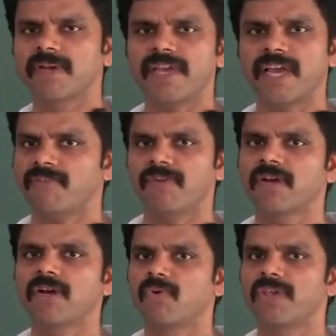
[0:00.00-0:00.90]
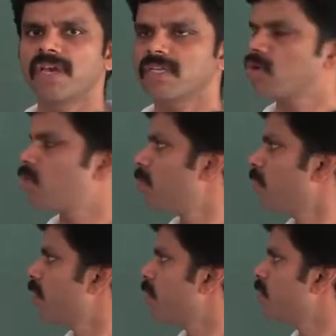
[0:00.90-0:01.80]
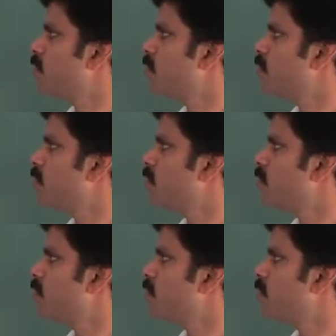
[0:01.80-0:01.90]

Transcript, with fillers: கேர்ஃபுல்லாக கவனிங்க அதுதான் ரொம்ப முக்கியமான